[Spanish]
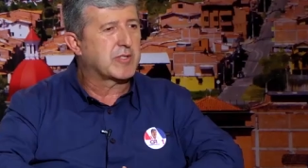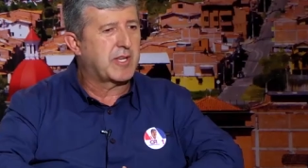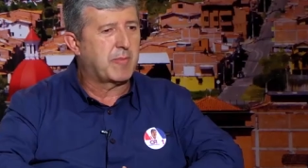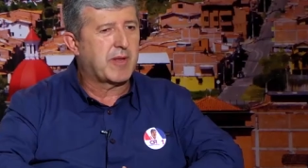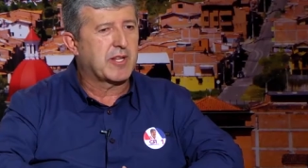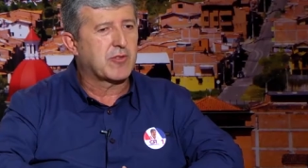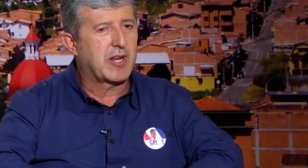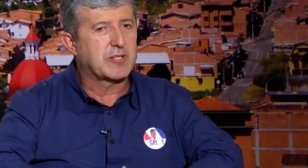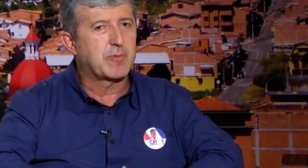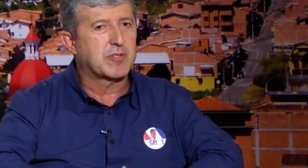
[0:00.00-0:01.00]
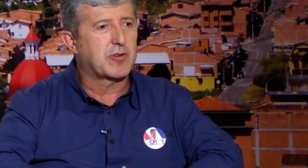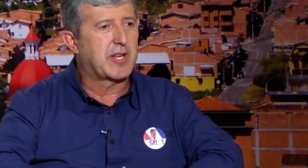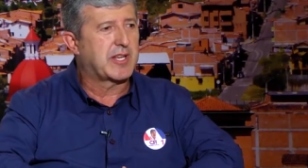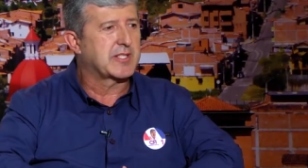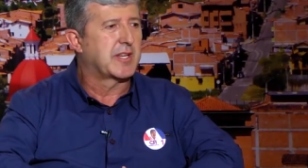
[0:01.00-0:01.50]
usted, para todas las
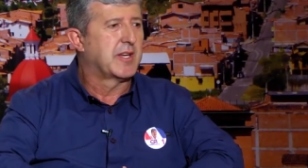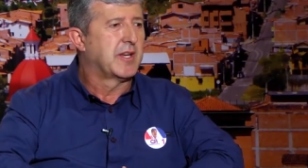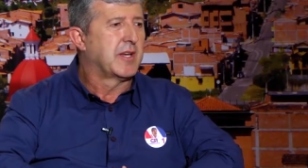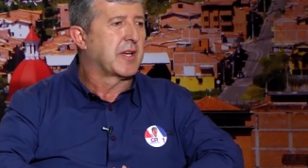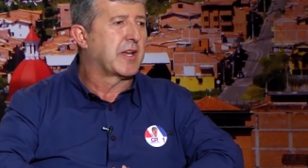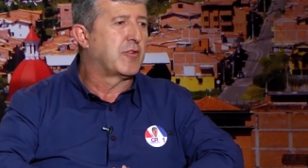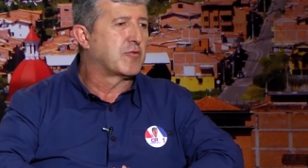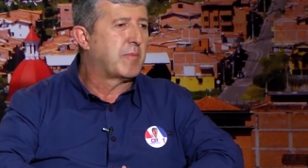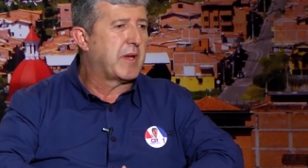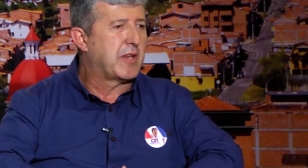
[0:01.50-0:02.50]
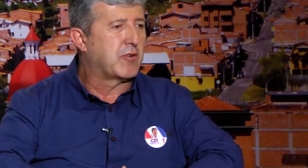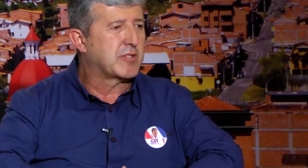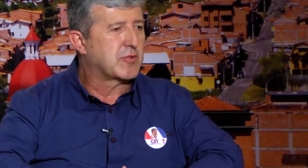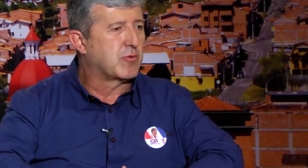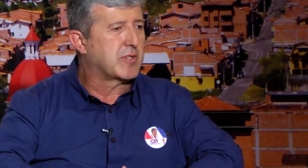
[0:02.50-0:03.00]
personas que nos ven y
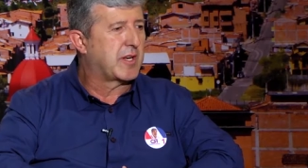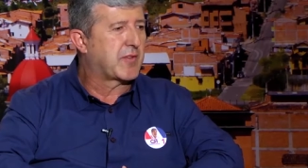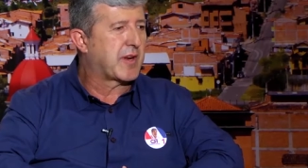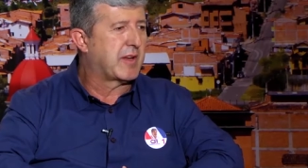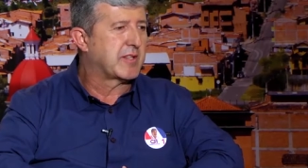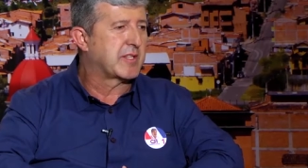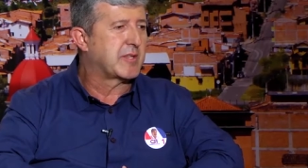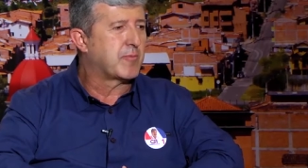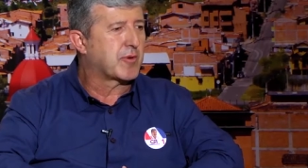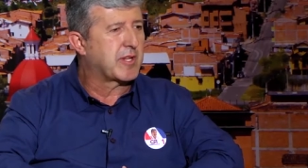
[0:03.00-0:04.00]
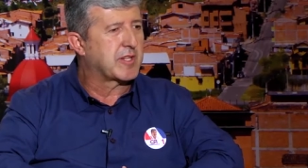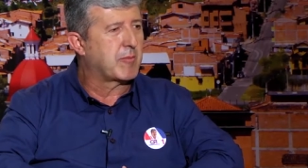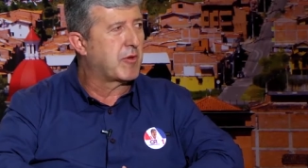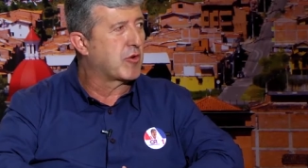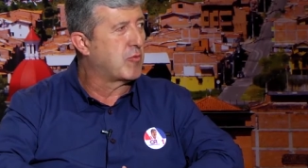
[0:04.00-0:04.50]
nos escuchan a través de este importante
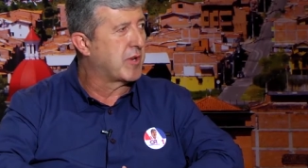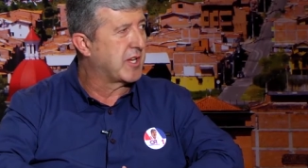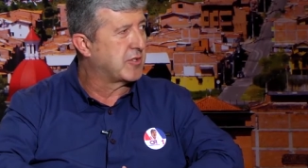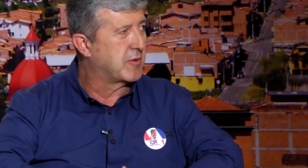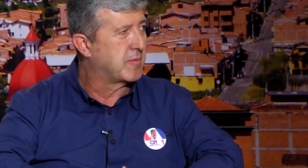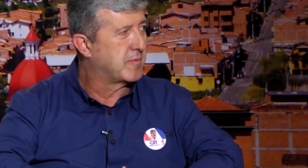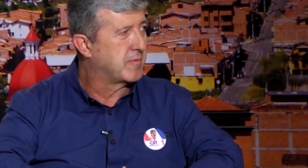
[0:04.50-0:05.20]
medio de comunicación.